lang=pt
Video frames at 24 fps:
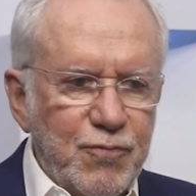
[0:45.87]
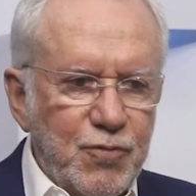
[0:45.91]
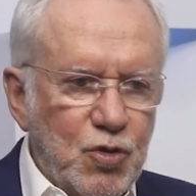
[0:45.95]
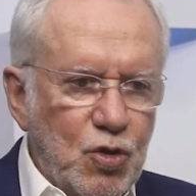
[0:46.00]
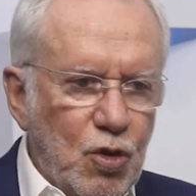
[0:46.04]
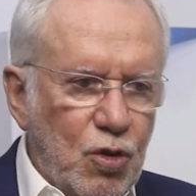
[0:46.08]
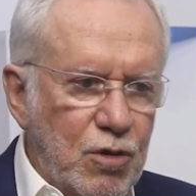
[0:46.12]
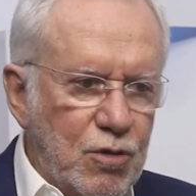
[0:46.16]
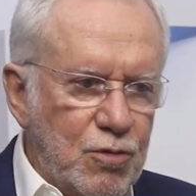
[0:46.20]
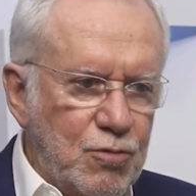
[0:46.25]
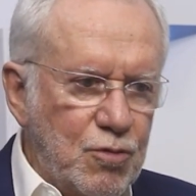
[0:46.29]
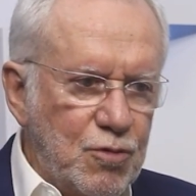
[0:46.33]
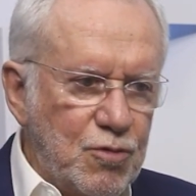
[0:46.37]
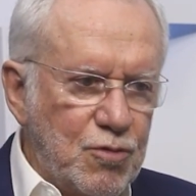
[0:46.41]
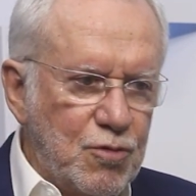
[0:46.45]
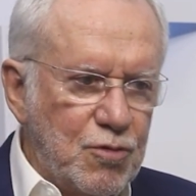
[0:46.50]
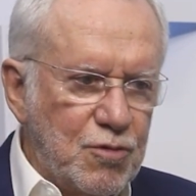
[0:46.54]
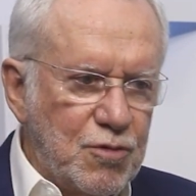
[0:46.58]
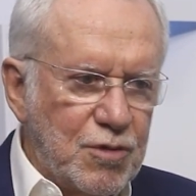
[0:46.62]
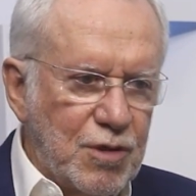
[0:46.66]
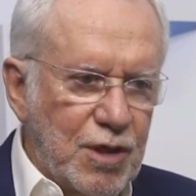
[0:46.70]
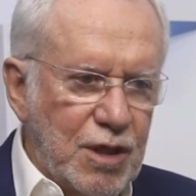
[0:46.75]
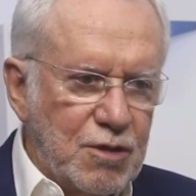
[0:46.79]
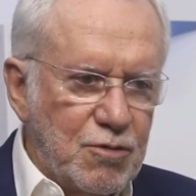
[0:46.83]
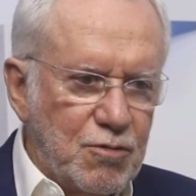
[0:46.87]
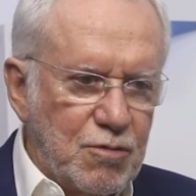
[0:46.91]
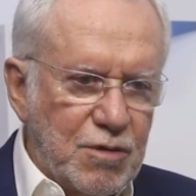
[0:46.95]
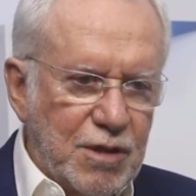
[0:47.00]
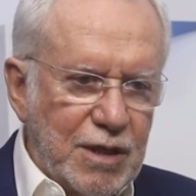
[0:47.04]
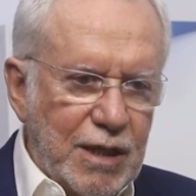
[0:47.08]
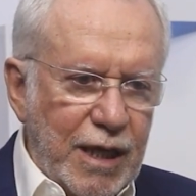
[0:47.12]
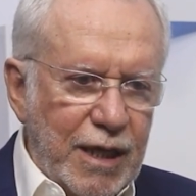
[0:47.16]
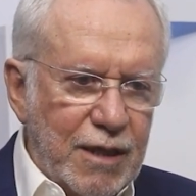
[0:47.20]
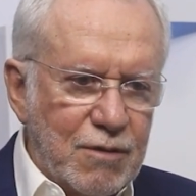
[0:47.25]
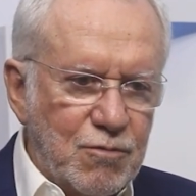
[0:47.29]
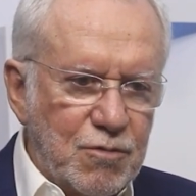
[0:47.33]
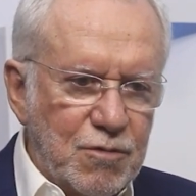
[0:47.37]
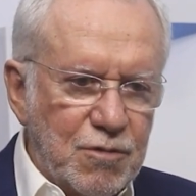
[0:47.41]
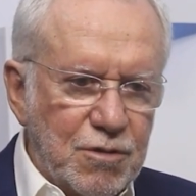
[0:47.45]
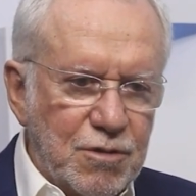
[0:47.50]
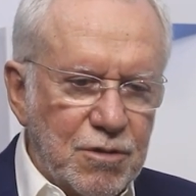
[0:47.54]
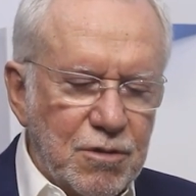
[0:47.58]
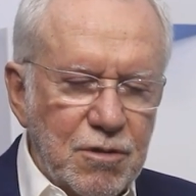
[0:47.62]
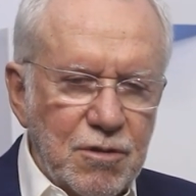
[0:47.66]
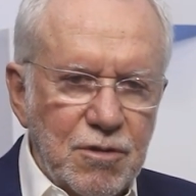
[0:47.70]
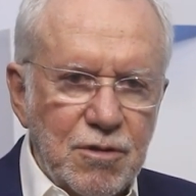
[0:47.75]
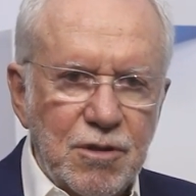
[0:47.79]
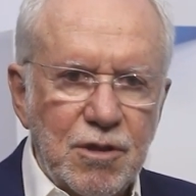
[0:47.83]
todos os
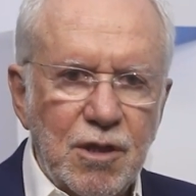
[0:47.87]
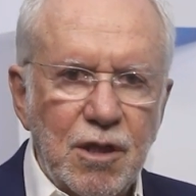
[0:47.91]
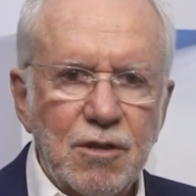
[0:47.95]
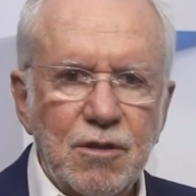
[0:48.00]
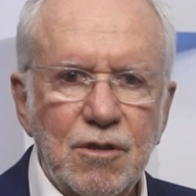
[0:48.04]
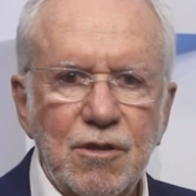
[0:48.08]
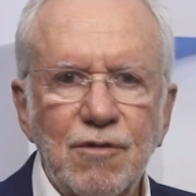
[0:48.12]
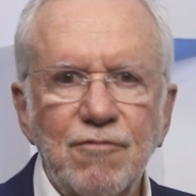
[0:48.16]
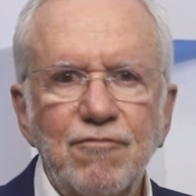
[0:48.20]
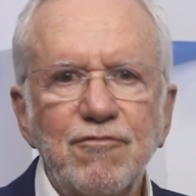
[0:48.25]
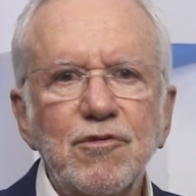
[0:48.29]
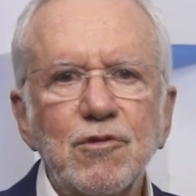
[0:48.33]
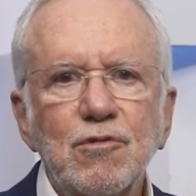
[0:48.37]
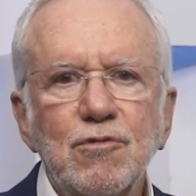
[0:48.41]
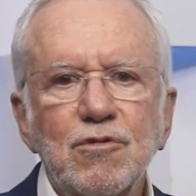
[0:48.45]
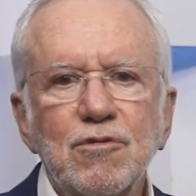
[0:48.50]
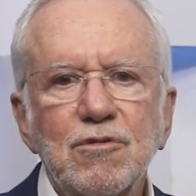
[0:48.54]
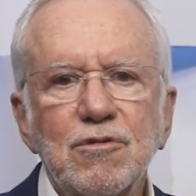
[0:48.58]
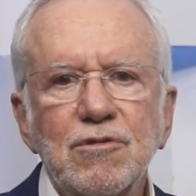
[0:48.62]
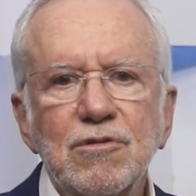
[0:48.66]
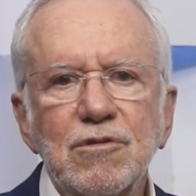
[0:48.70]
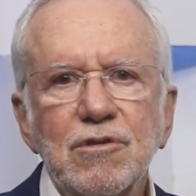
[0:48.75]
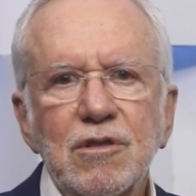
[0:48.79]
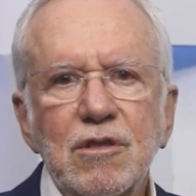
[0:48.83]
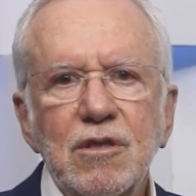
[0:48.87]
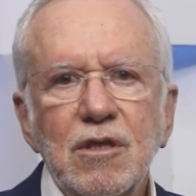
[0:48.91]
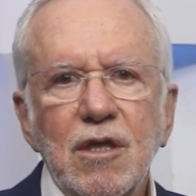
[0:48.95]
resultados científicos,